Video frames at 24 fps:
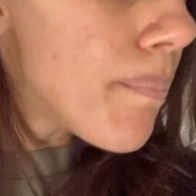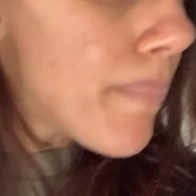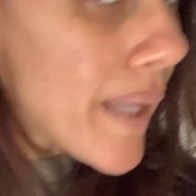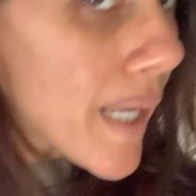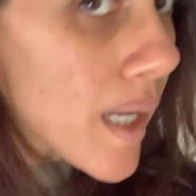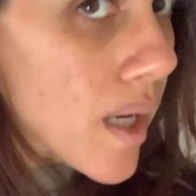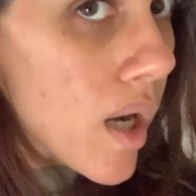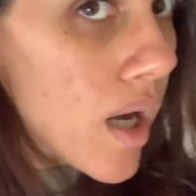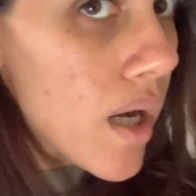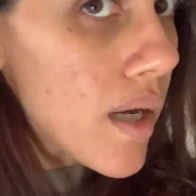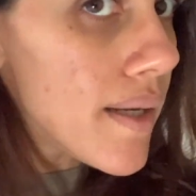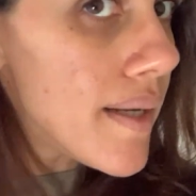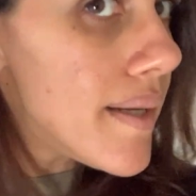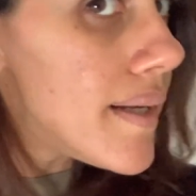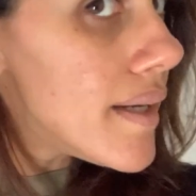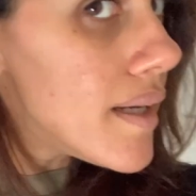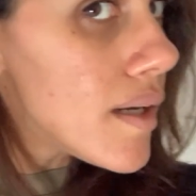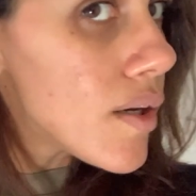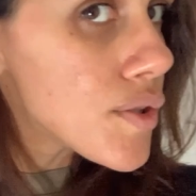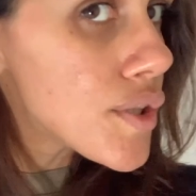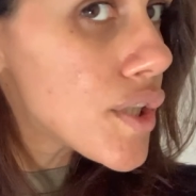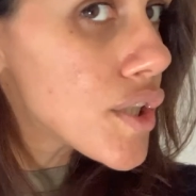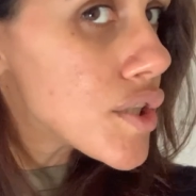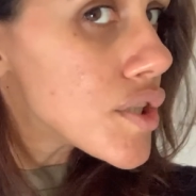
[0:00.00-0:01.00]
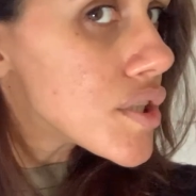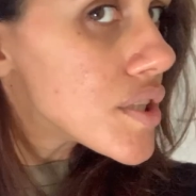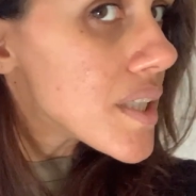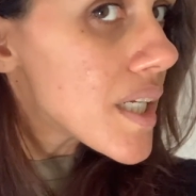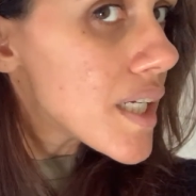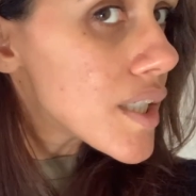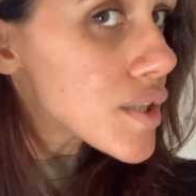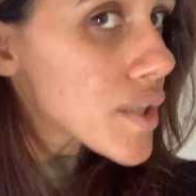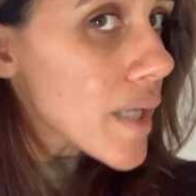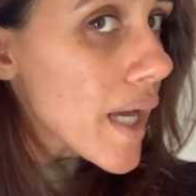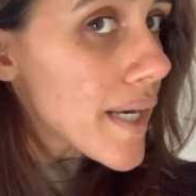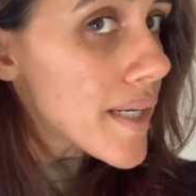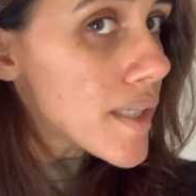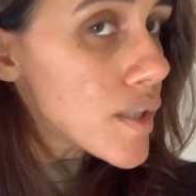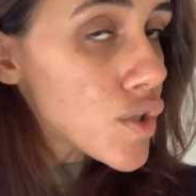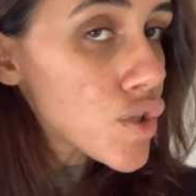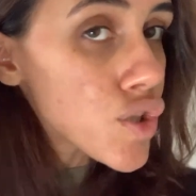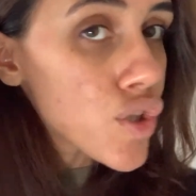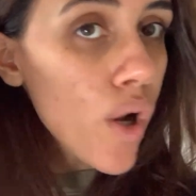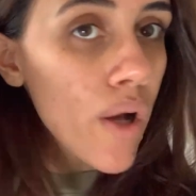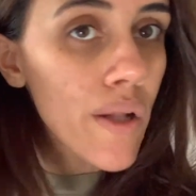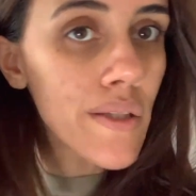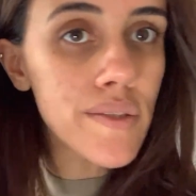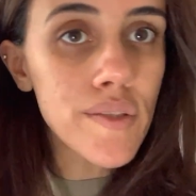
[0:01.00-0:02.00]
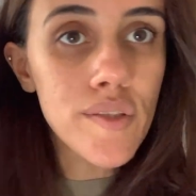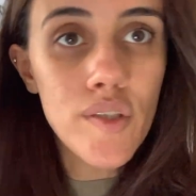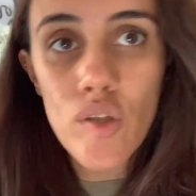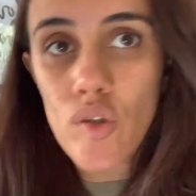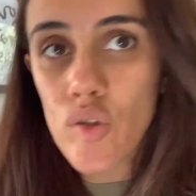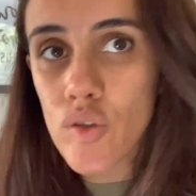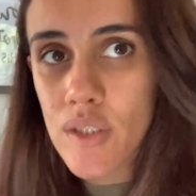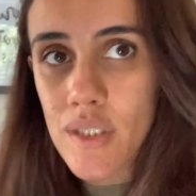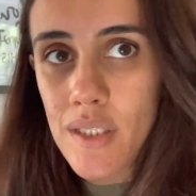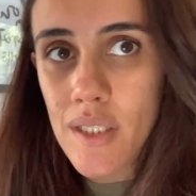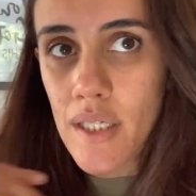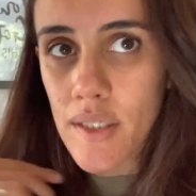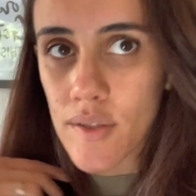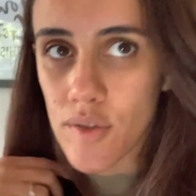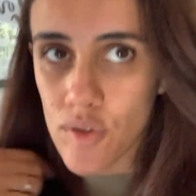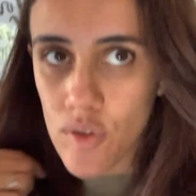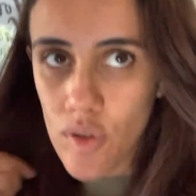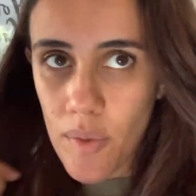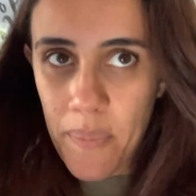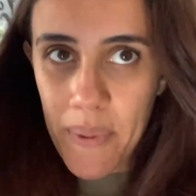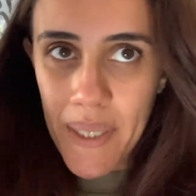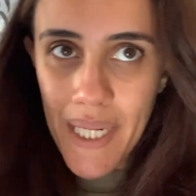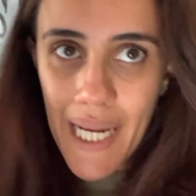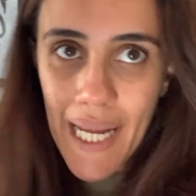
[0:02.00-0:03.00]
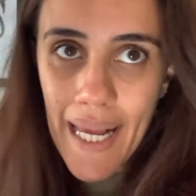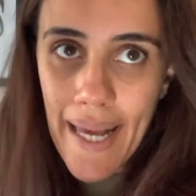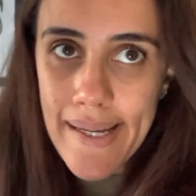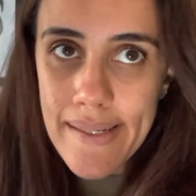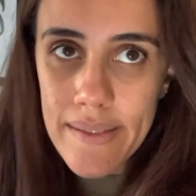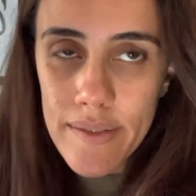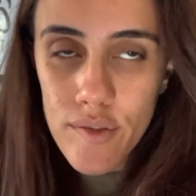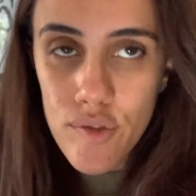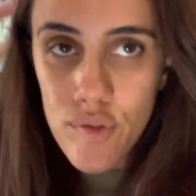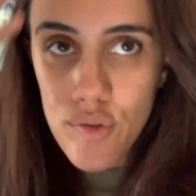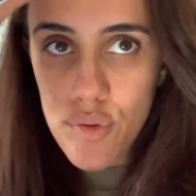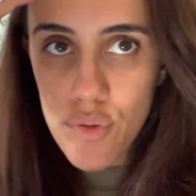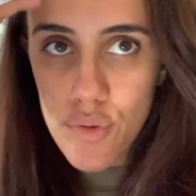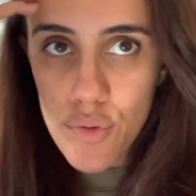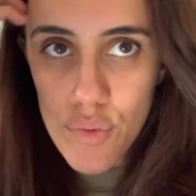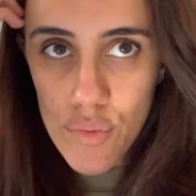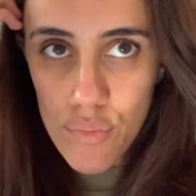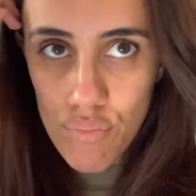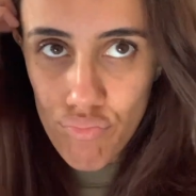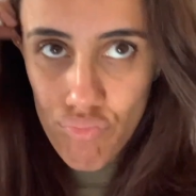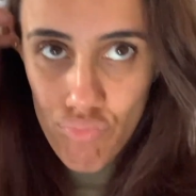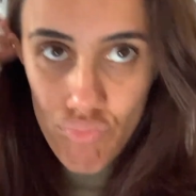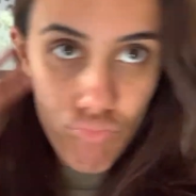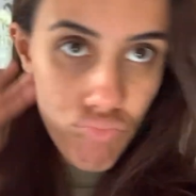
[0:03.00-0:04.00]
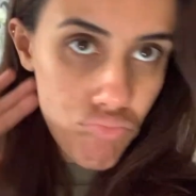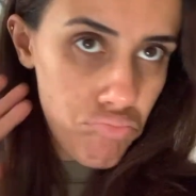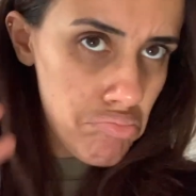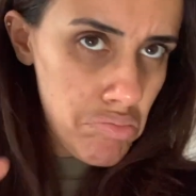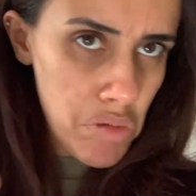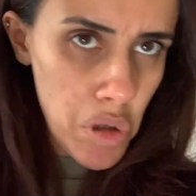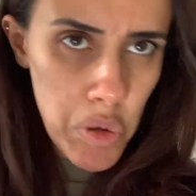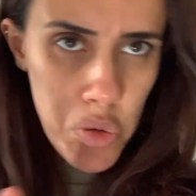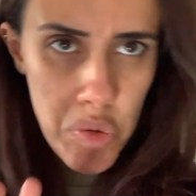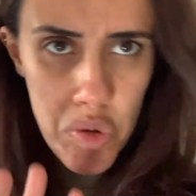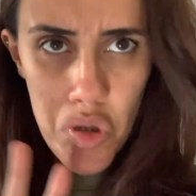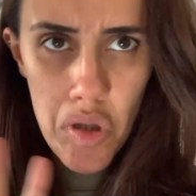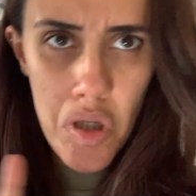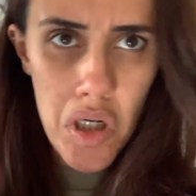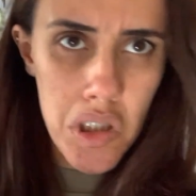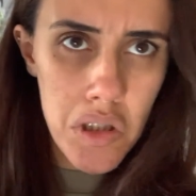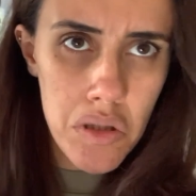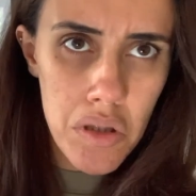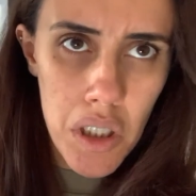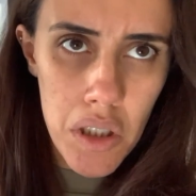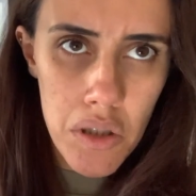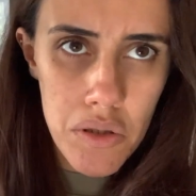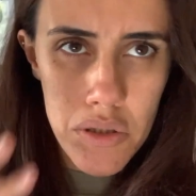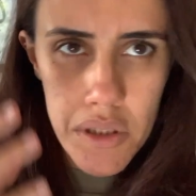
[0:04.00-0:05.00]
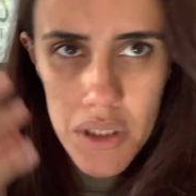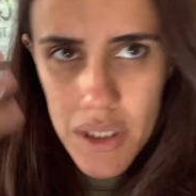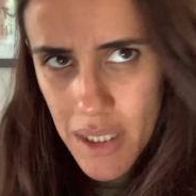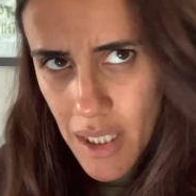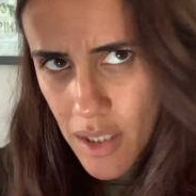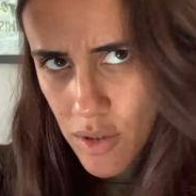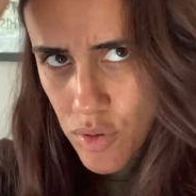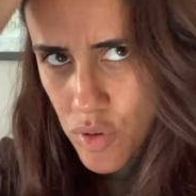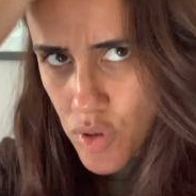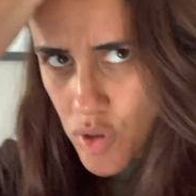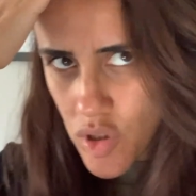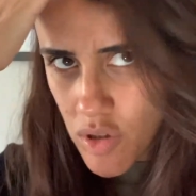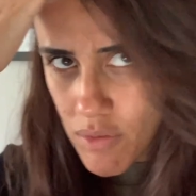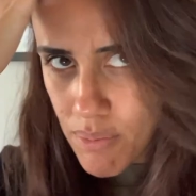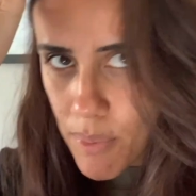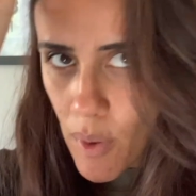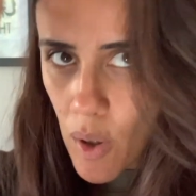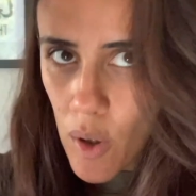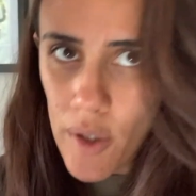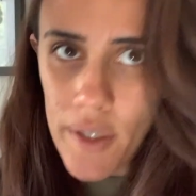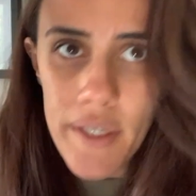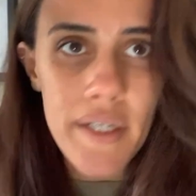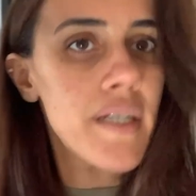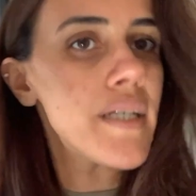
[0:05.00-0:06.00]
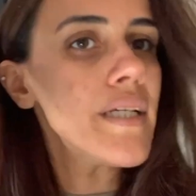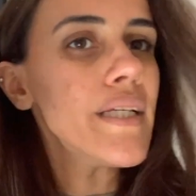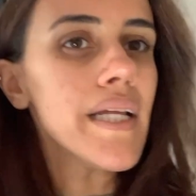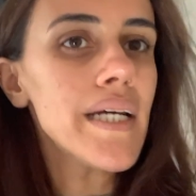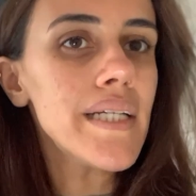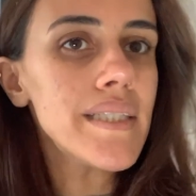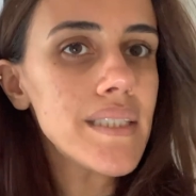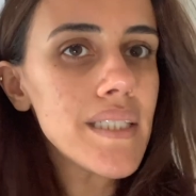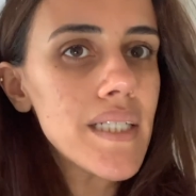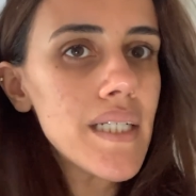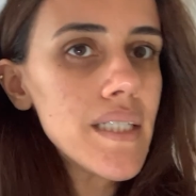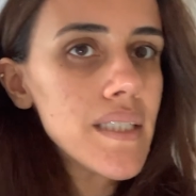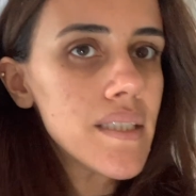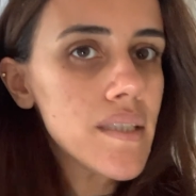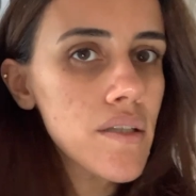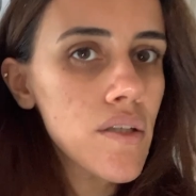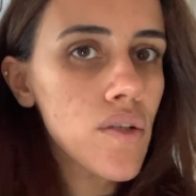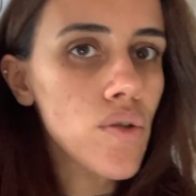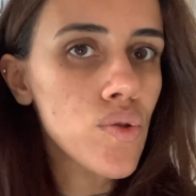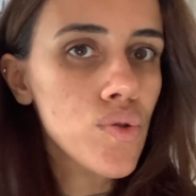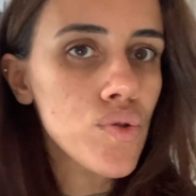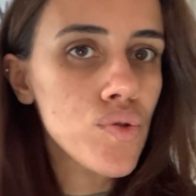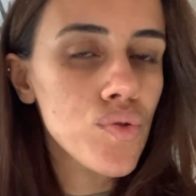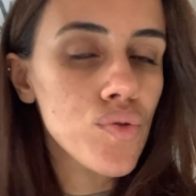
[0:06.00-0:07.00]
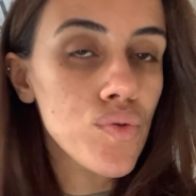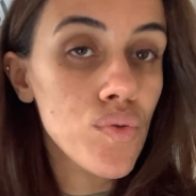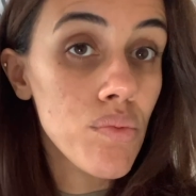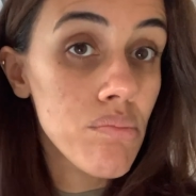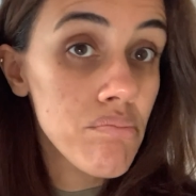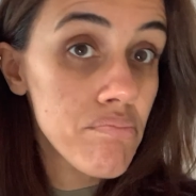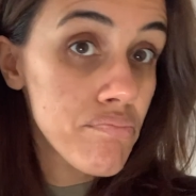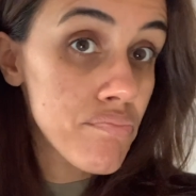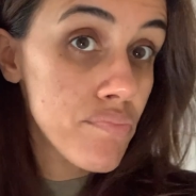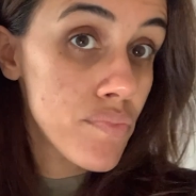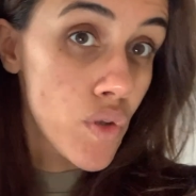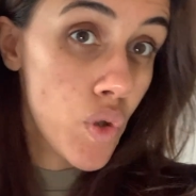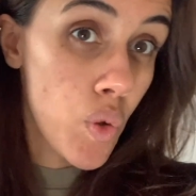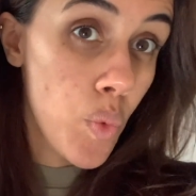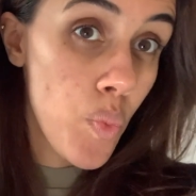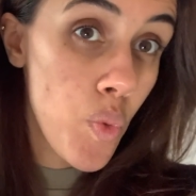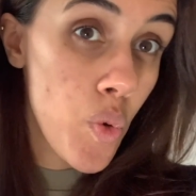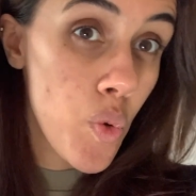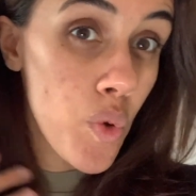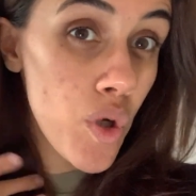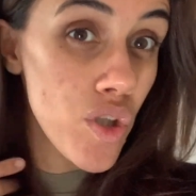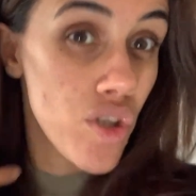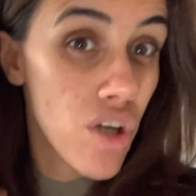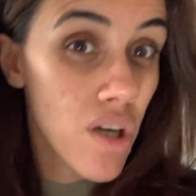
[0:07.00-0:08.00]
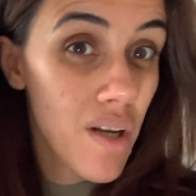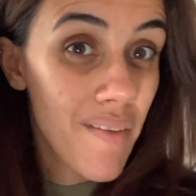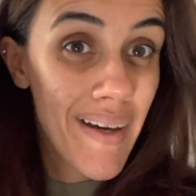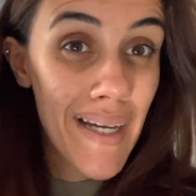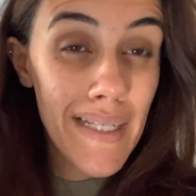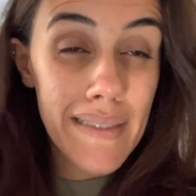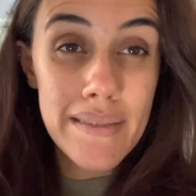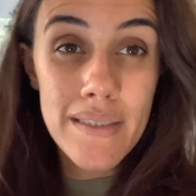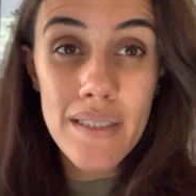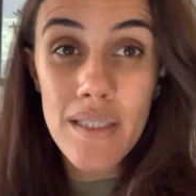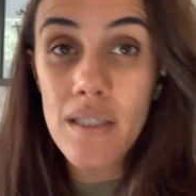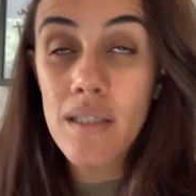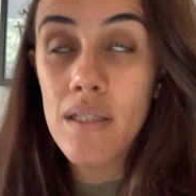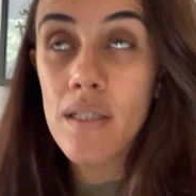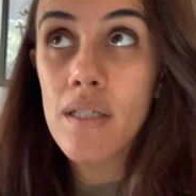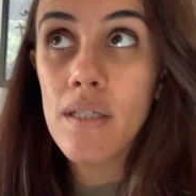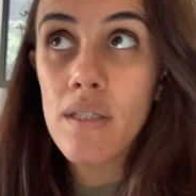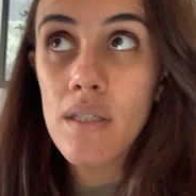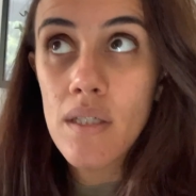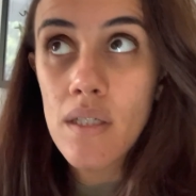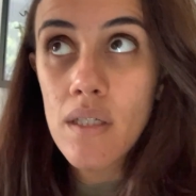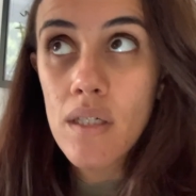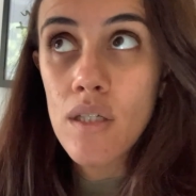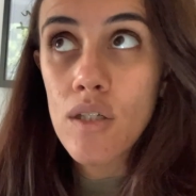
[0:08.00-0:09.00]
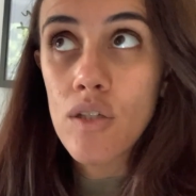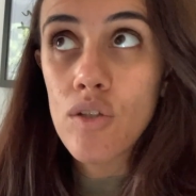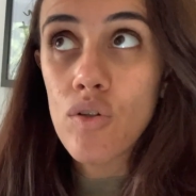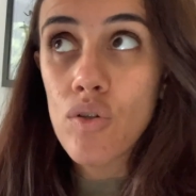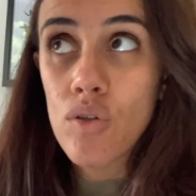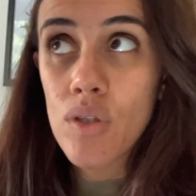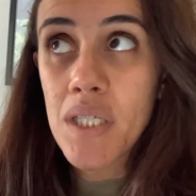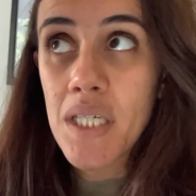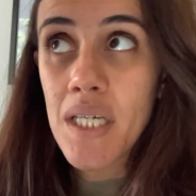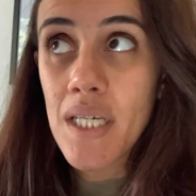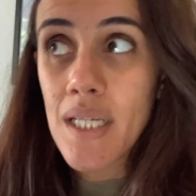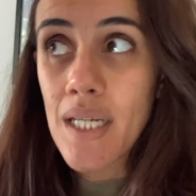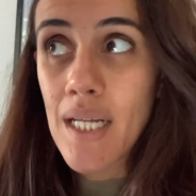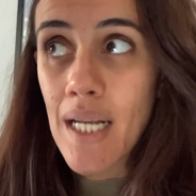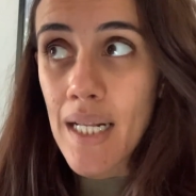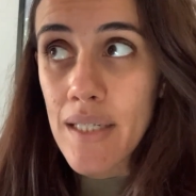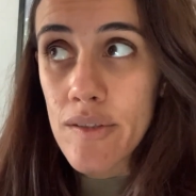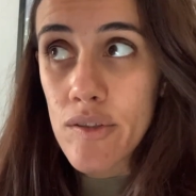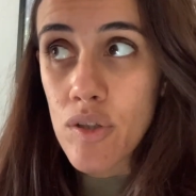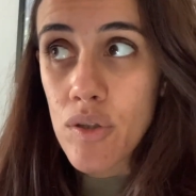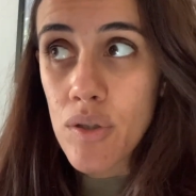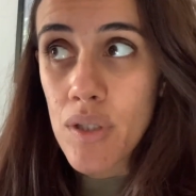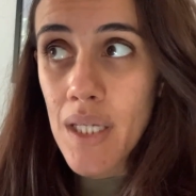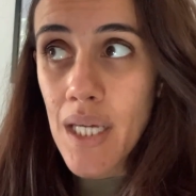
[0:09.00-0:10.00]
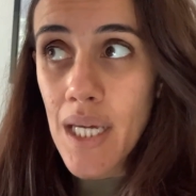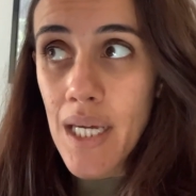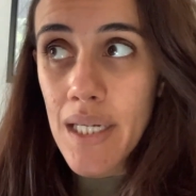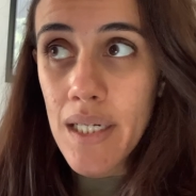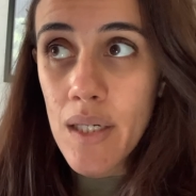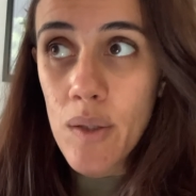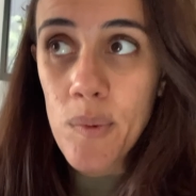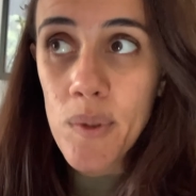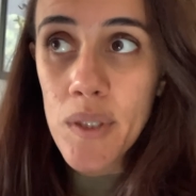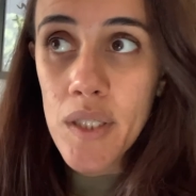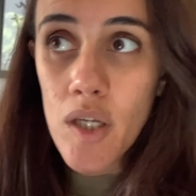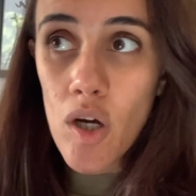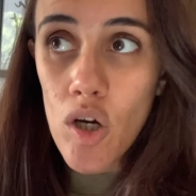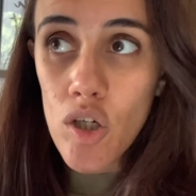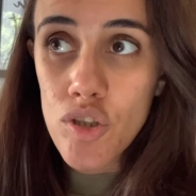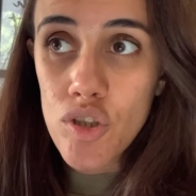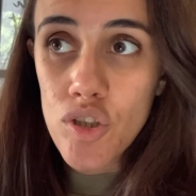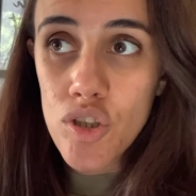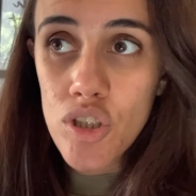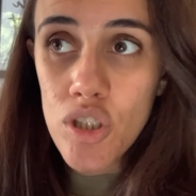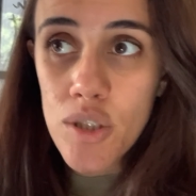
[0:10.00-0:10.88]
Però eh, ho deciso di lasciarli sciolti lo stesso perché non sono ancora così tanto sporchi da dire li tiro su. Comunque li ho lavati non ieri, l'altro ieri, quindi oggi